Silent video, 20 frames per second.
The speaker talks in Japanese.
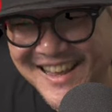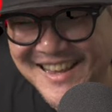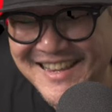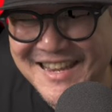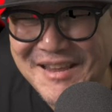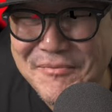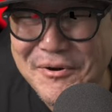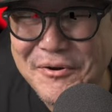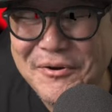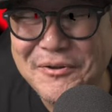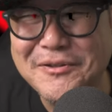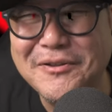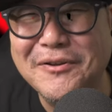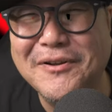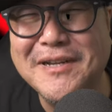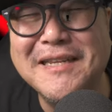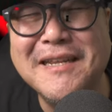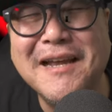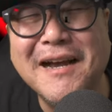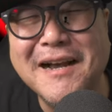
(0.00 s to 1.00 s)
でも本当
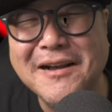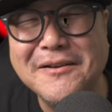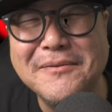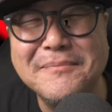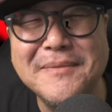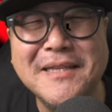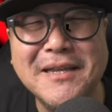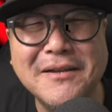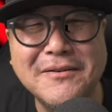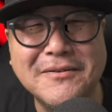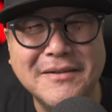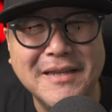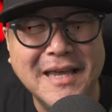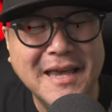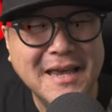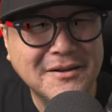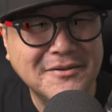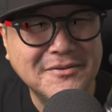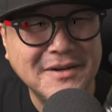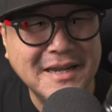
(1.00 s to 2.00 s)
に長く見て
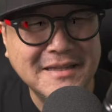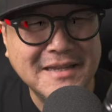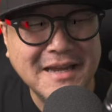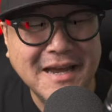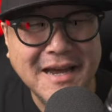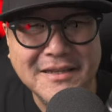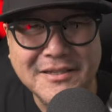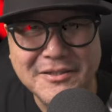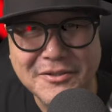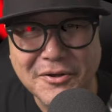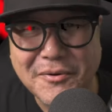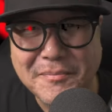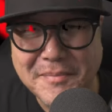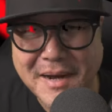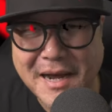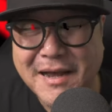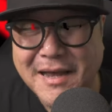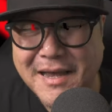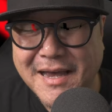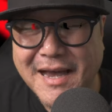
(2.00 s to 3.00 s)
くれた人、
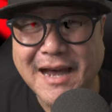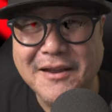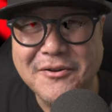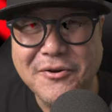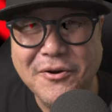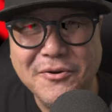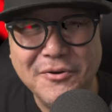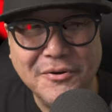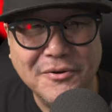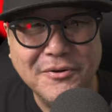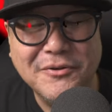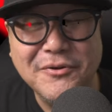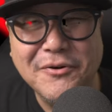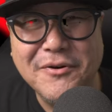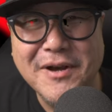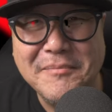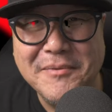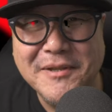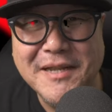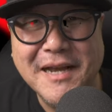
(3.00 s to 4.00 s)
まあ、あの、この動
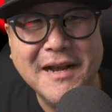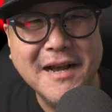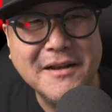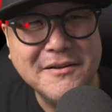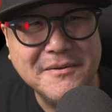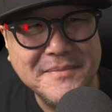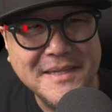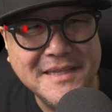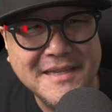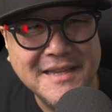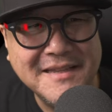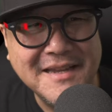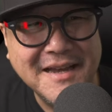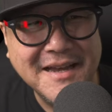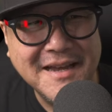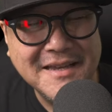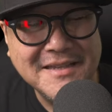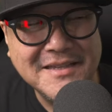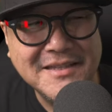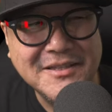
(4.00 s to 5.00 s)
画も長く見て
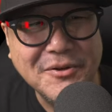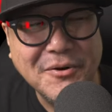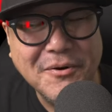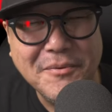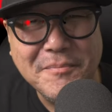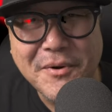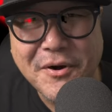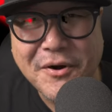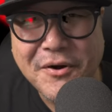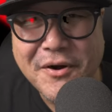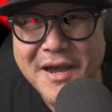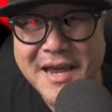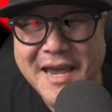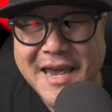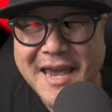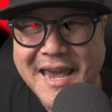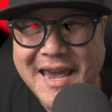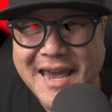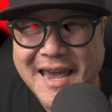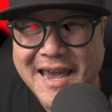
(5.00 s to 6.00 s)
た人も、
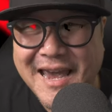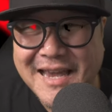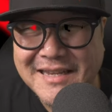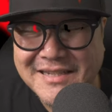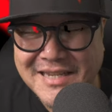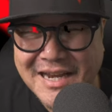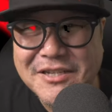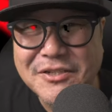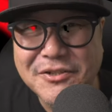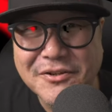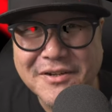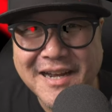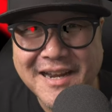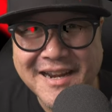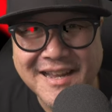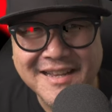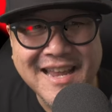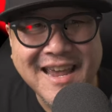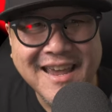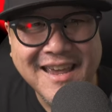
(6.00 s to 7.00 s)
えー、最初か
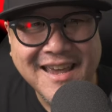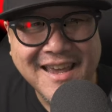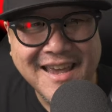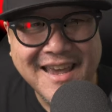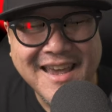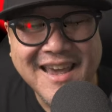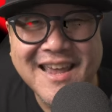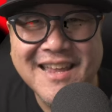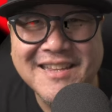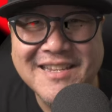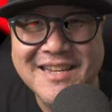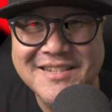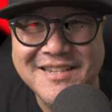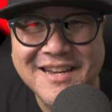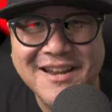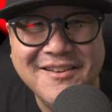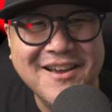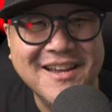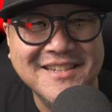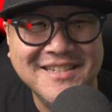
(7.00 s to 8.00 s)
らね、えー、
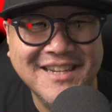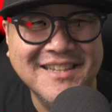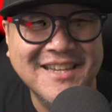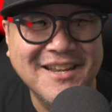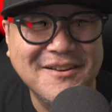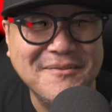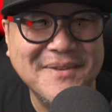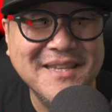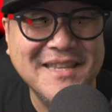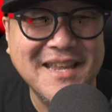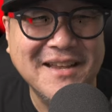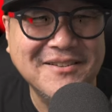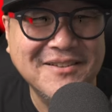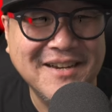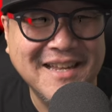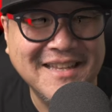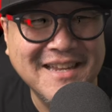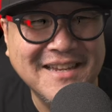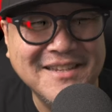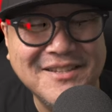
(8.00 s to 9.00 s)
テスララチャンネル見てく
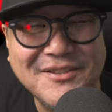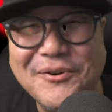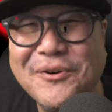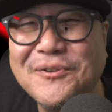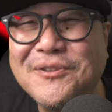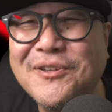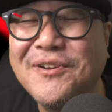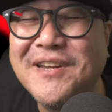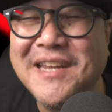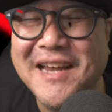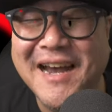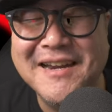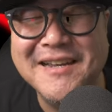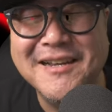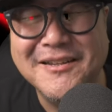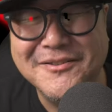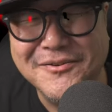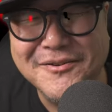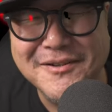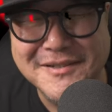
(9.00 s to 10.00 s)
れた人、本当にあり
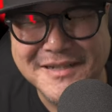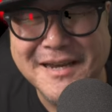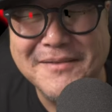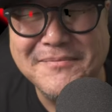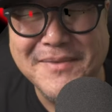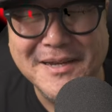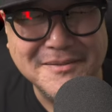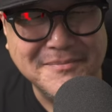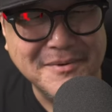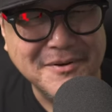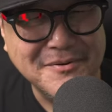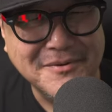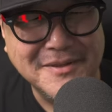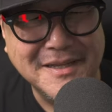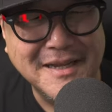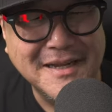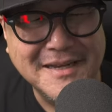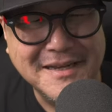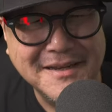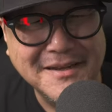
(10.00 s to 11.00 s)
がとうございます。もうこん
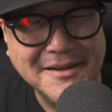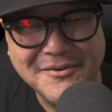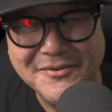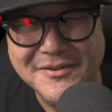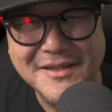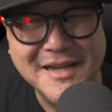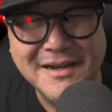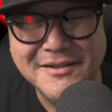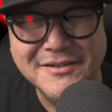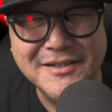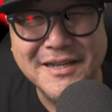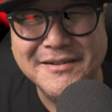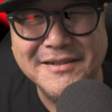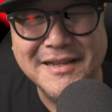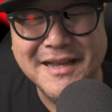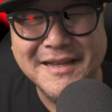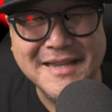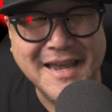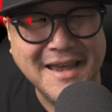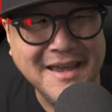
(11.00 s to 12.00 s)
なに、こんな
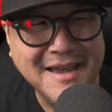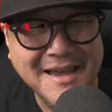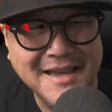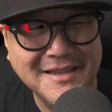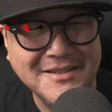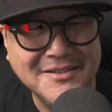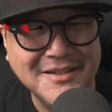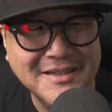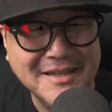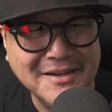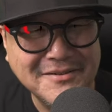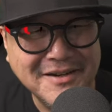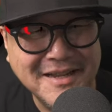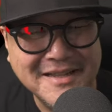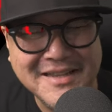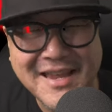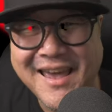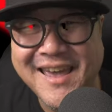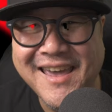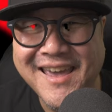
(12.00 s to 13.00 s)
グダグダでついてくれ
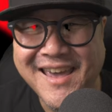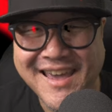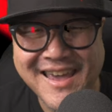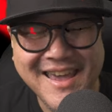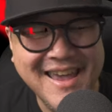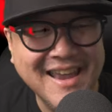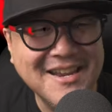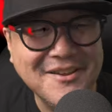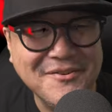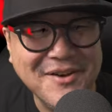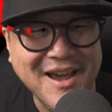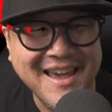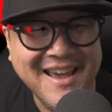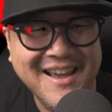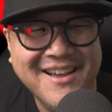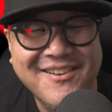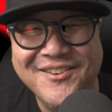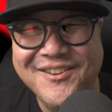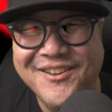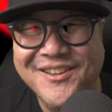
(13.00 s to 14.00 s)
て。
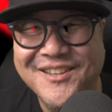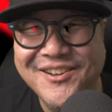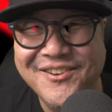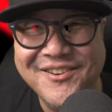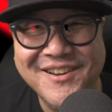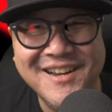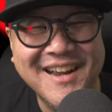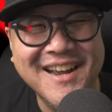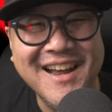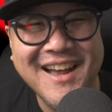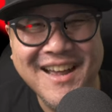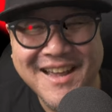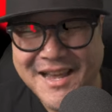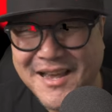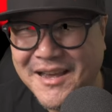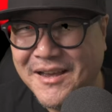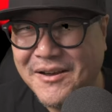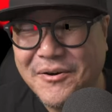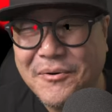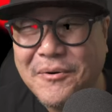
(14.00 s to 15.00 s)
Anyway、この動画が
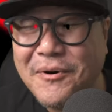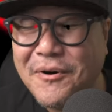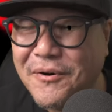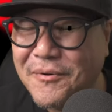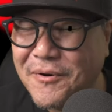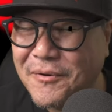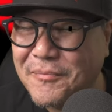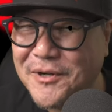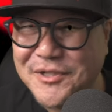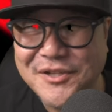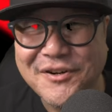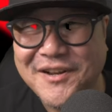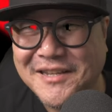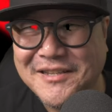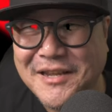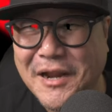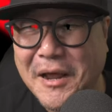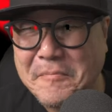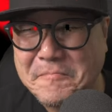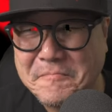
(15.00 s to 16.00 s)
面白かっ
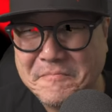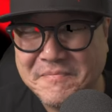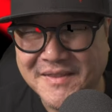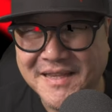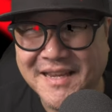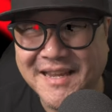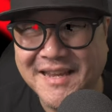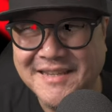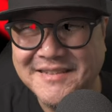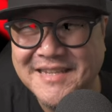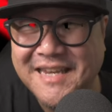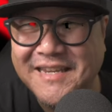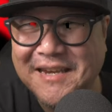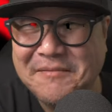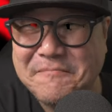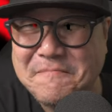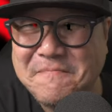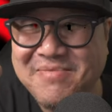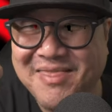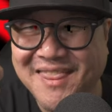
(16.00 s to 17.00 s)
たら、ぜひ、
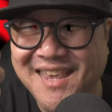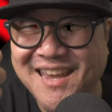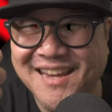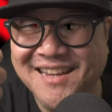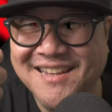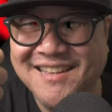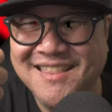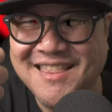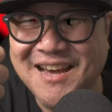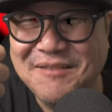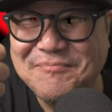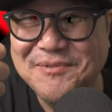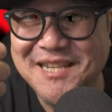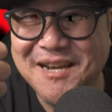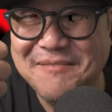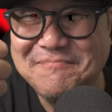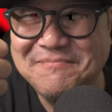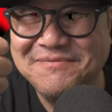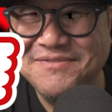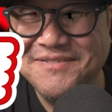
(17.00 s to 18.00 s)
thumbs
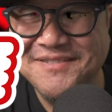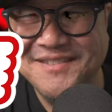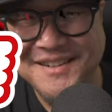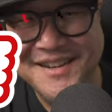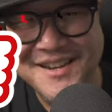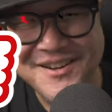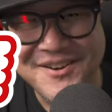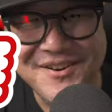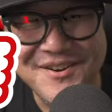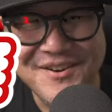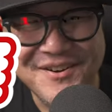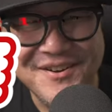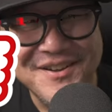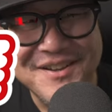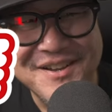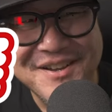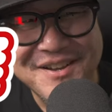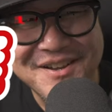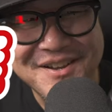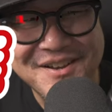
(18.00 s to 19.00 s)
up を
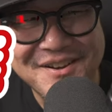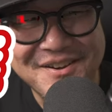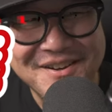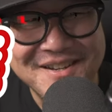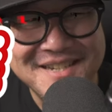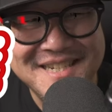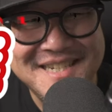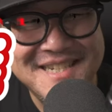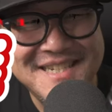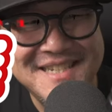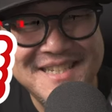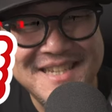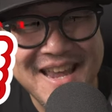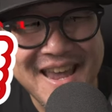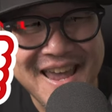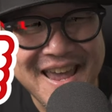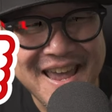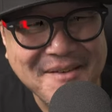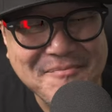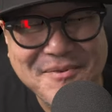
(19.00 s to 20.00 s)
押し
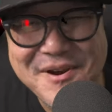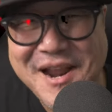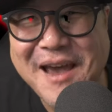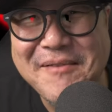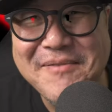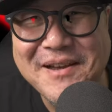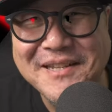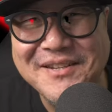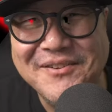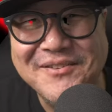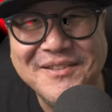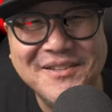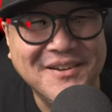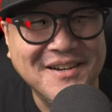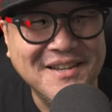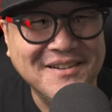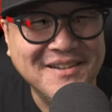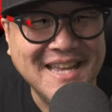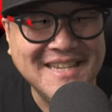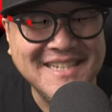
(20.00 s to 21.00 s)
てもらえます。本当
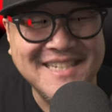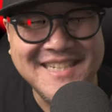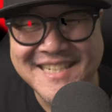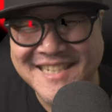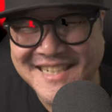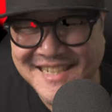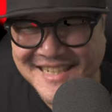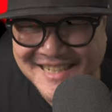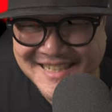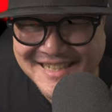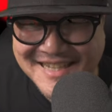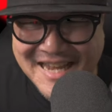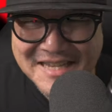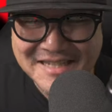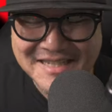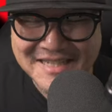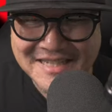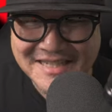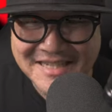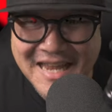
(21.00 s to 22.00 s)
に嬉しいで
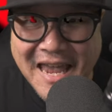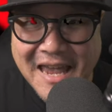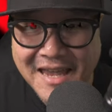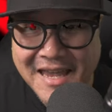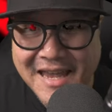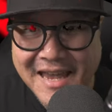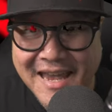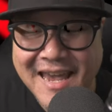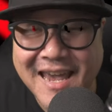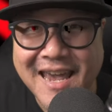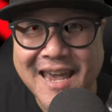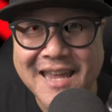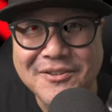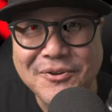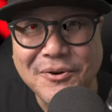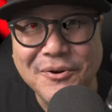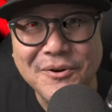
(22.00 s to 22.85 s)
す。で、えー、登